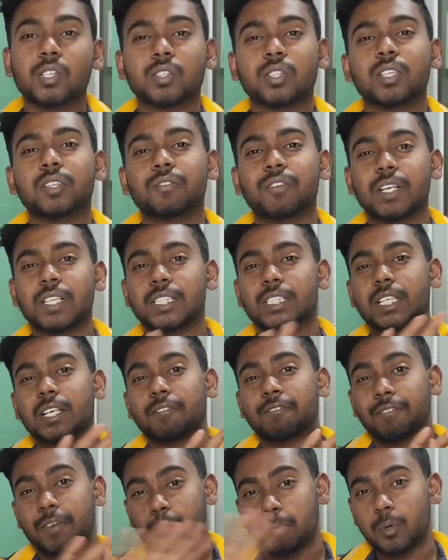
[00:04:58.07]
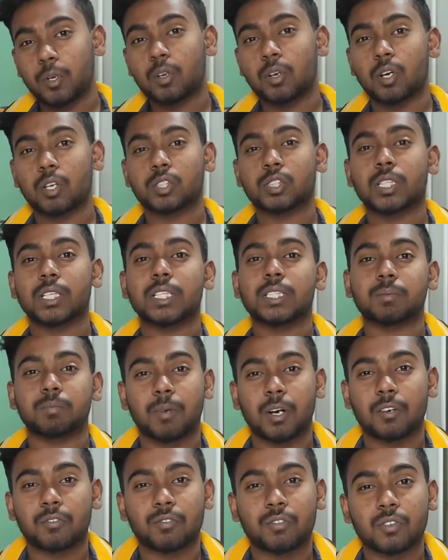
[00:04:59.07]
సో ఇది ఫ్రెండ్స్ ఫెబ్లో లాంచ్ అయ్యే
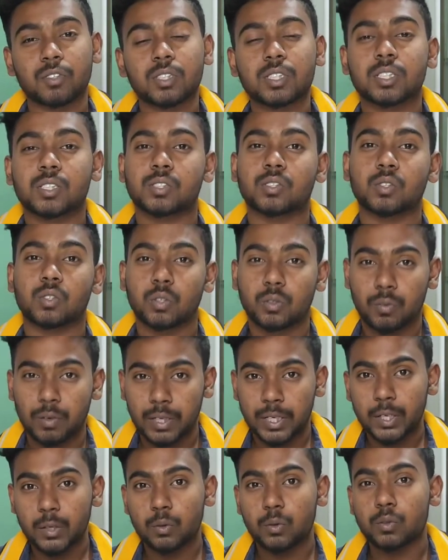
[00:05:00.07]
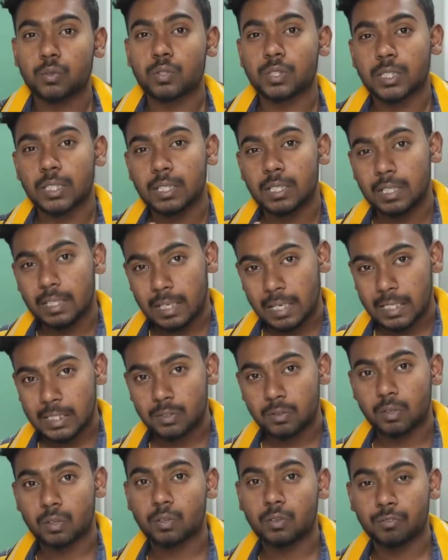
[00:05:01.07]
స్మార్ట్ ఫోన్స్ సో ట్వంటీ టూ నుంచి
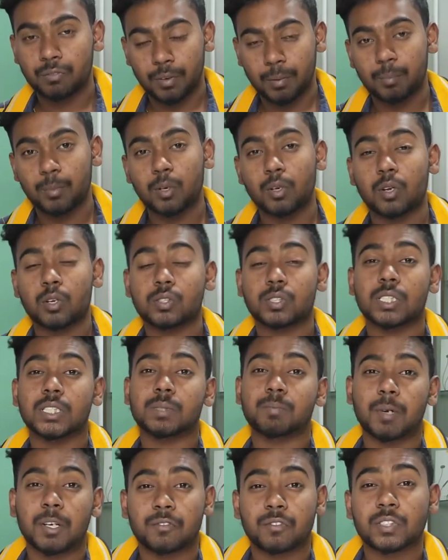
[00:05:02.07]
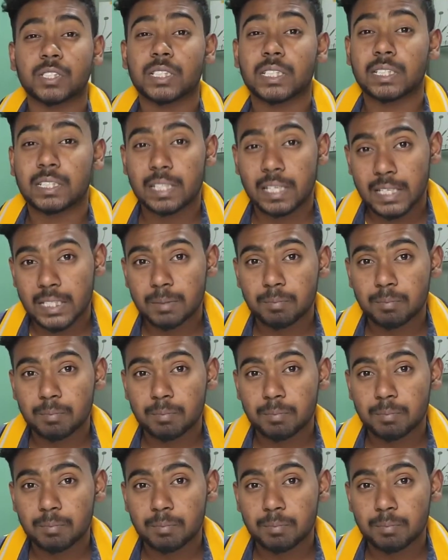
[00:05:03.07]
లాస్ట్ వరకు ఫెబ్లో లాంచ్ అయ్యే స్మార్ట్ ఫోన్స్ ఈ త్రీ